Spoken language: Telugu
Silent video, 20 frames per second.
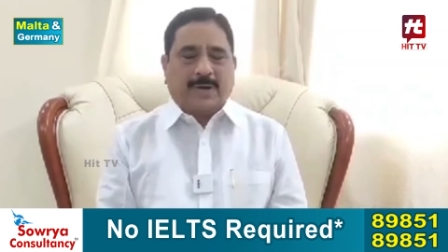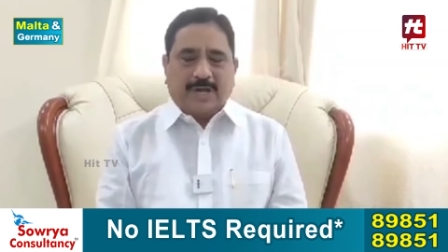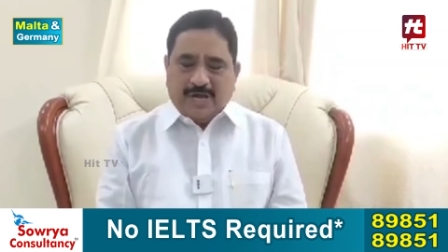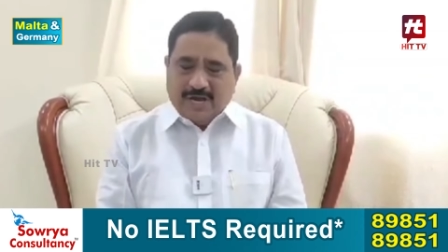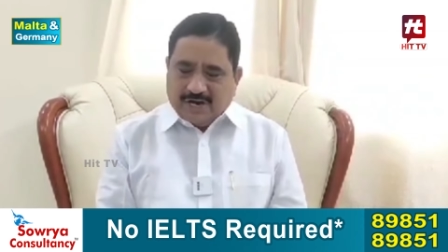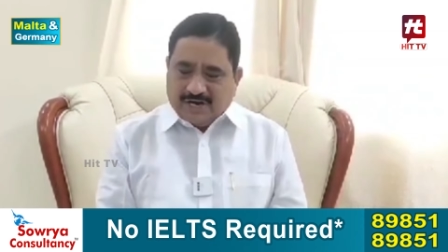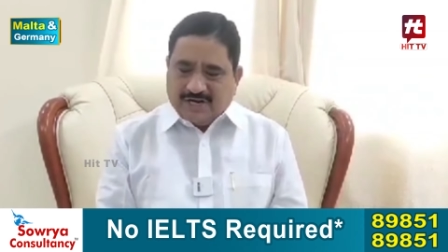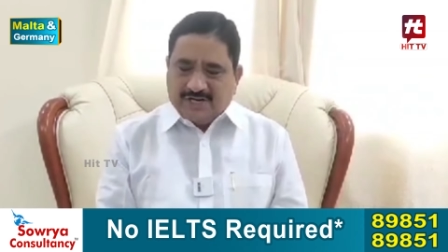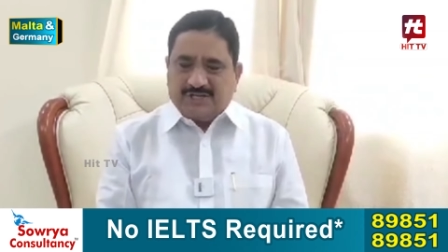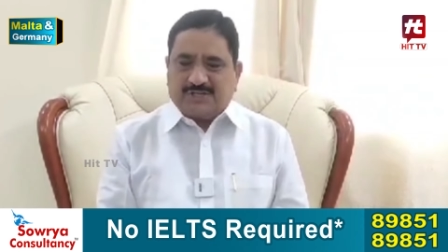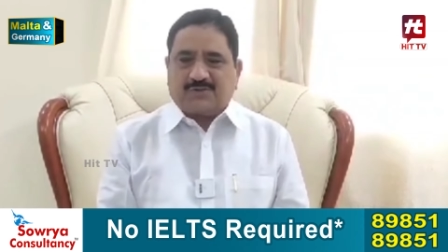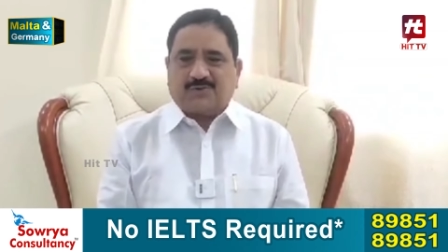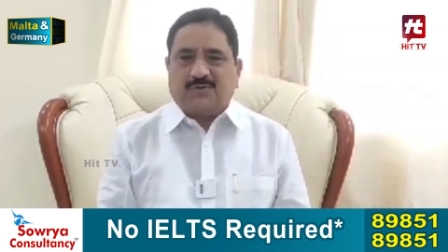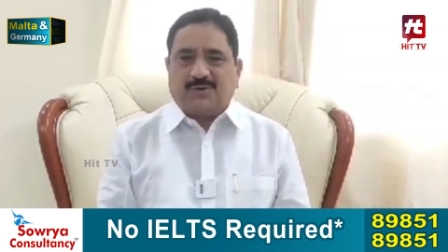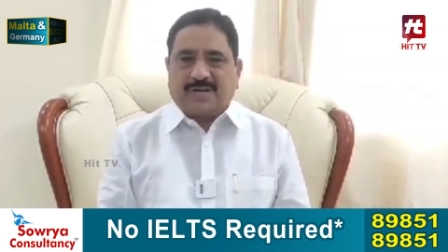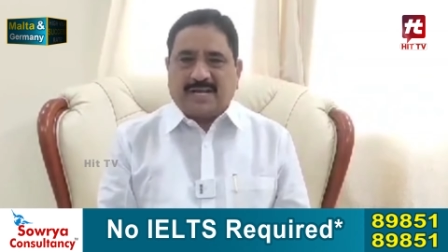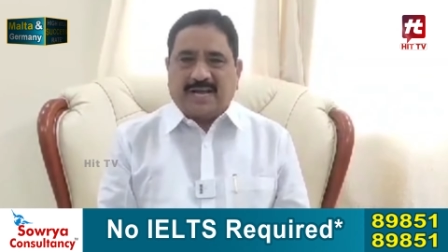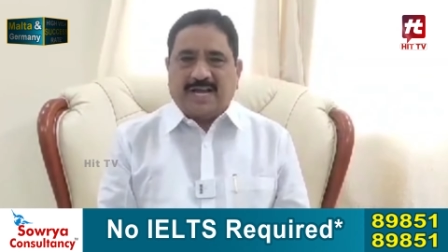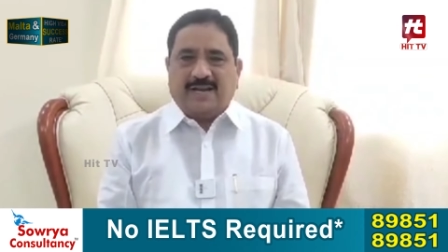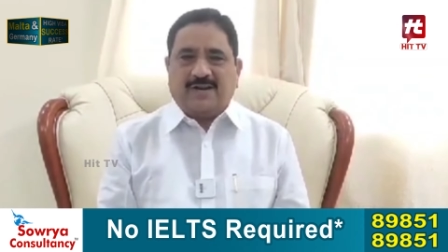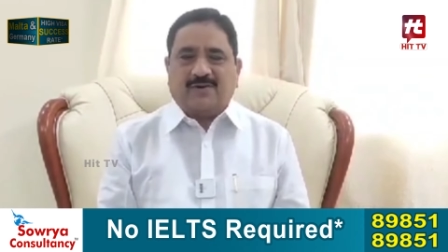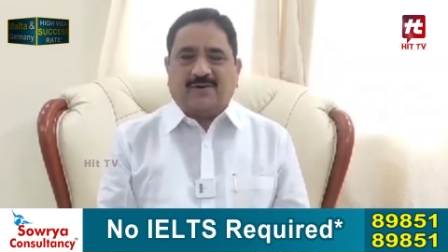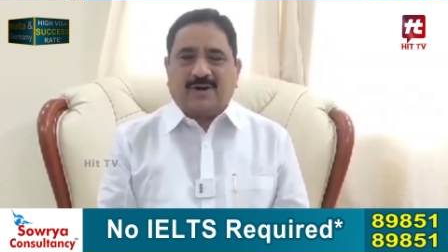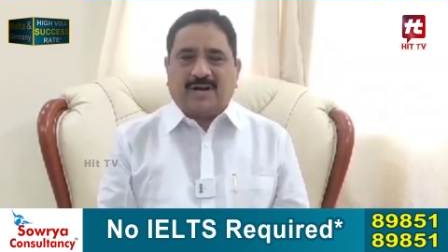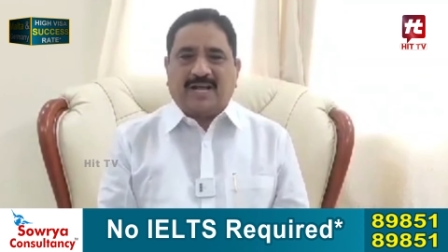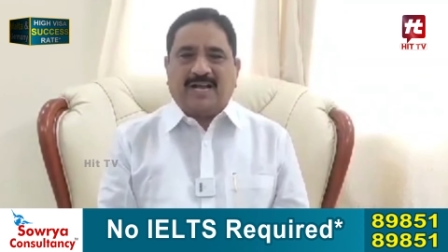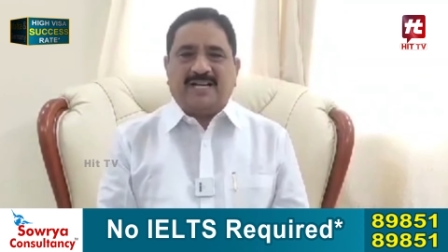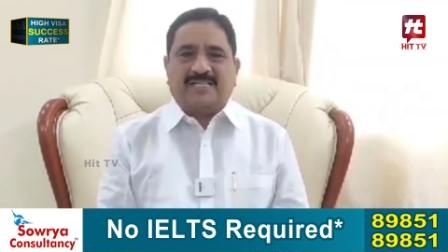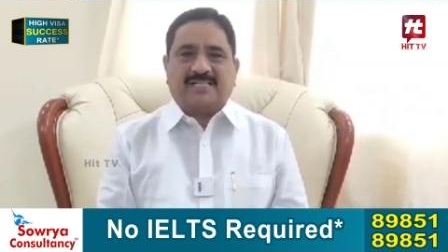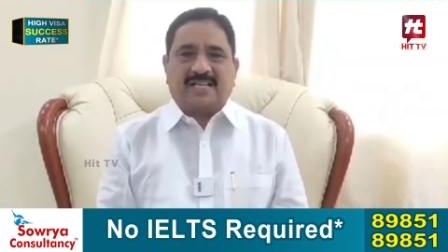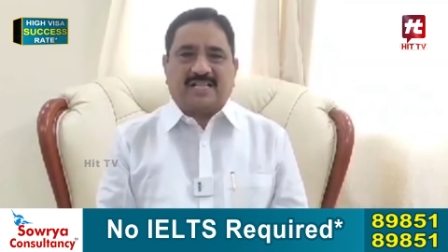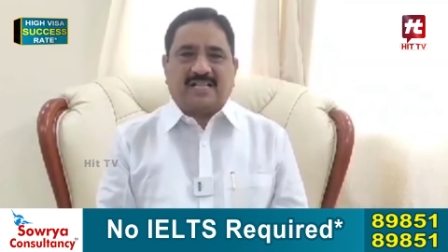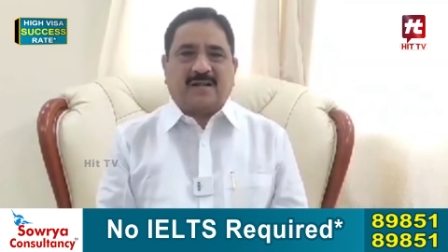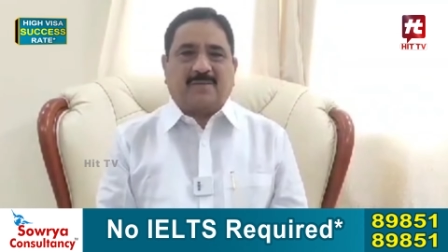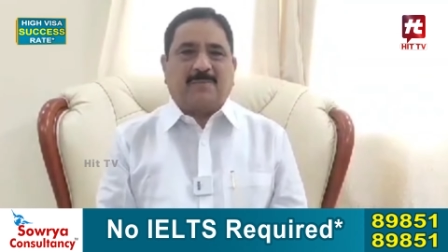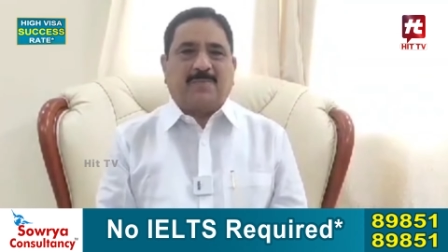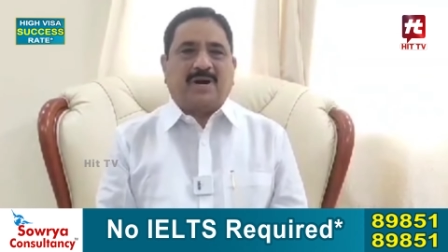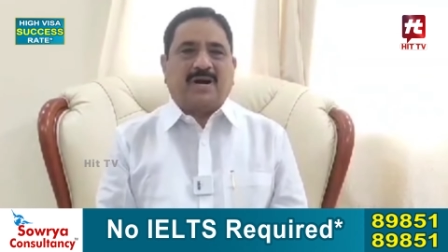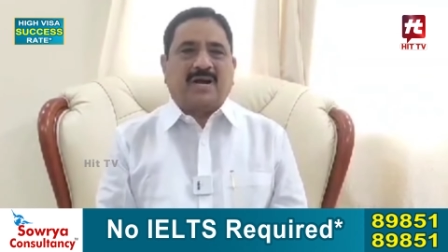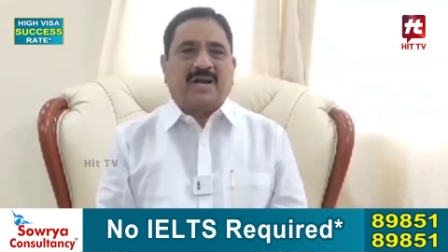ఉపయోగించుకుంటాయని కూడా ఈ
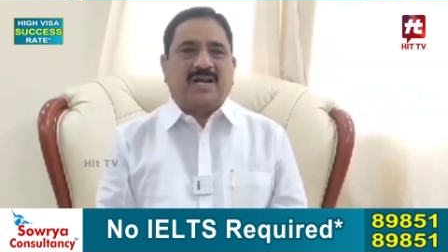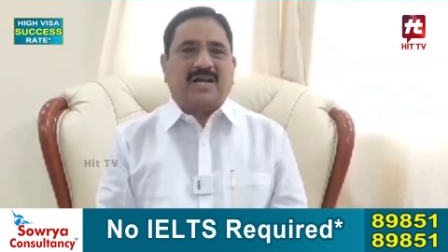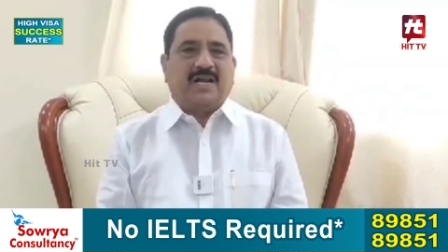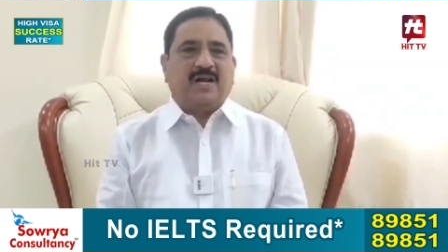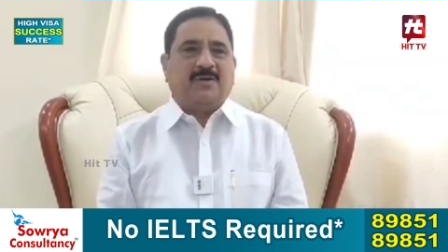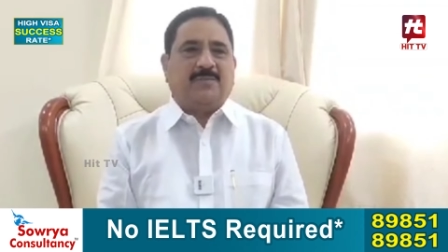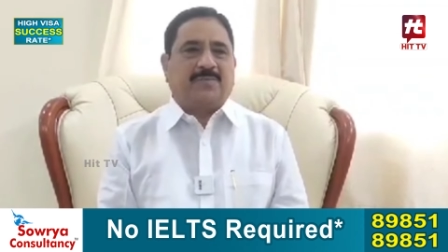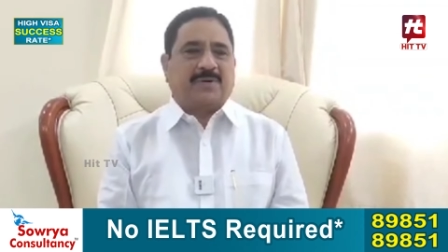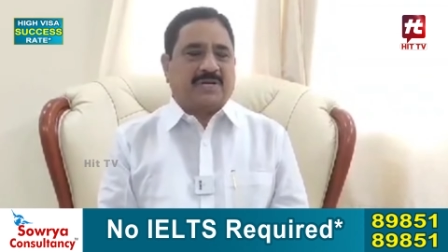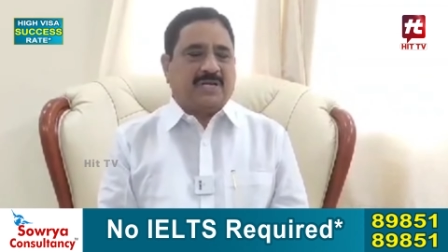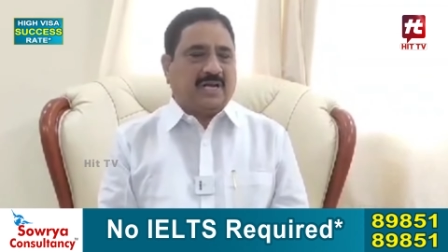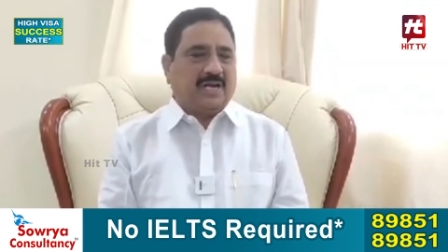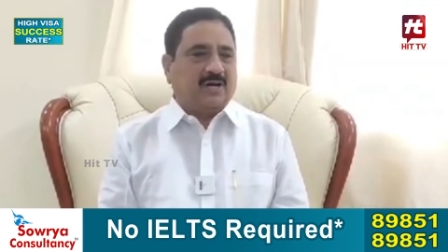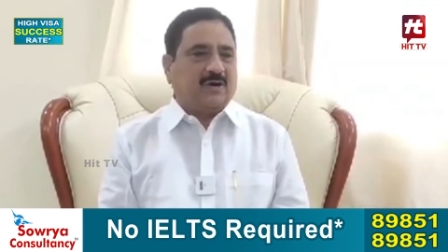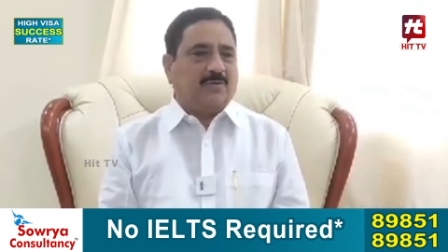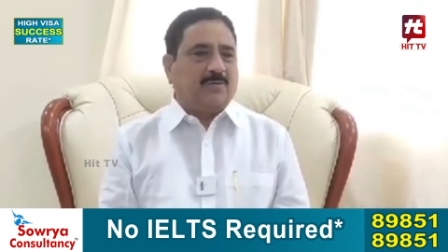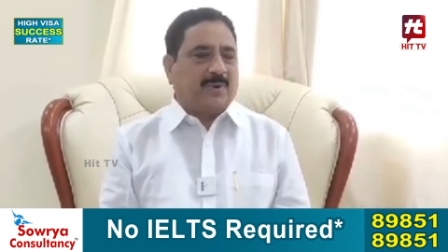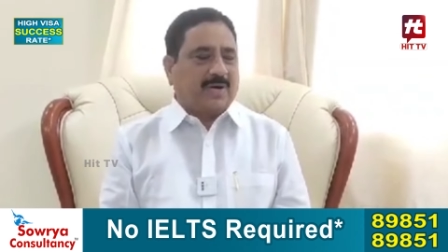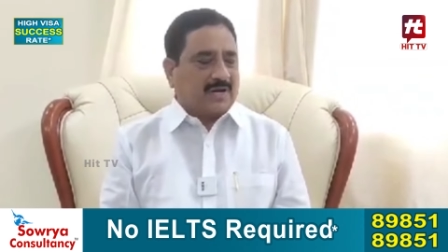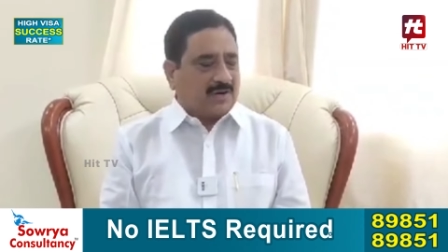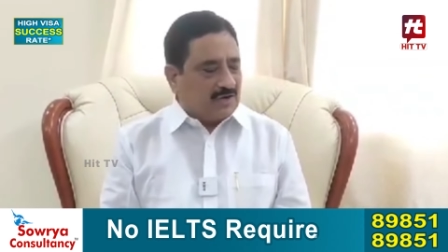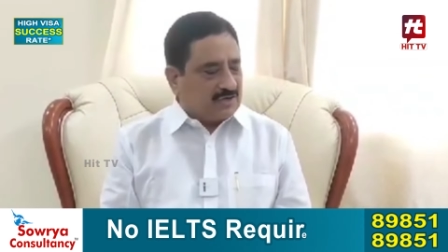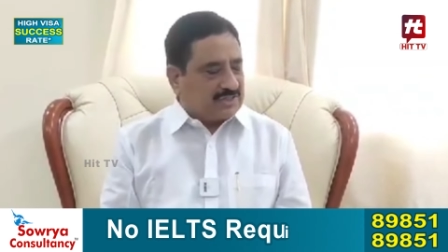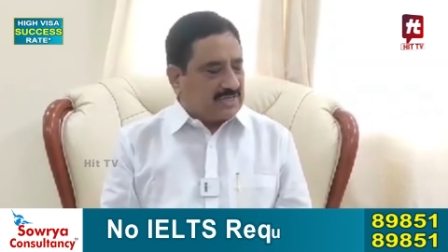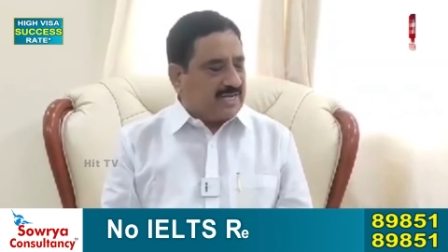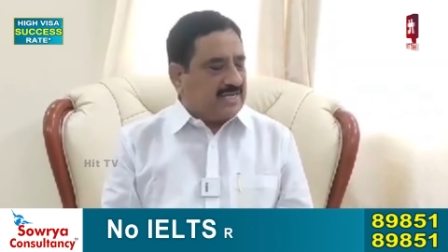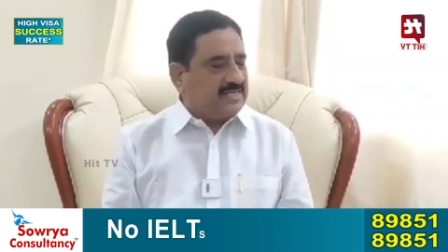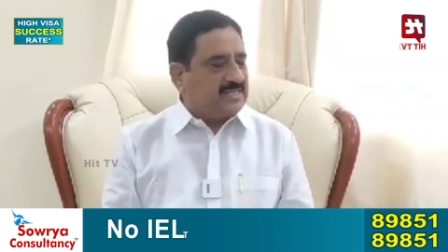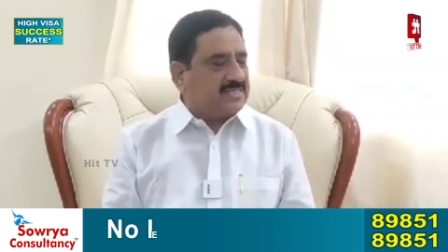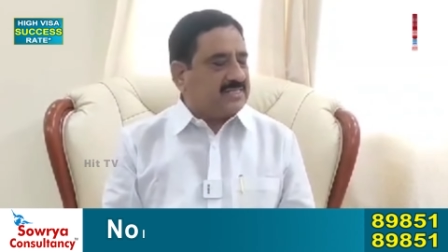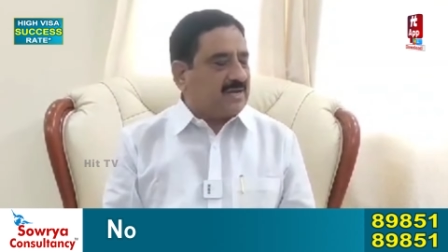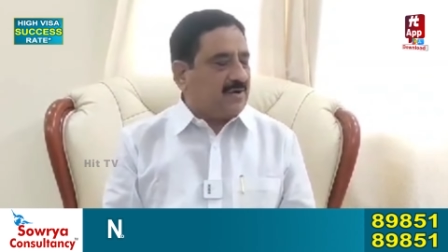సందర్భంగా నేను ప్రజలకు భరోసా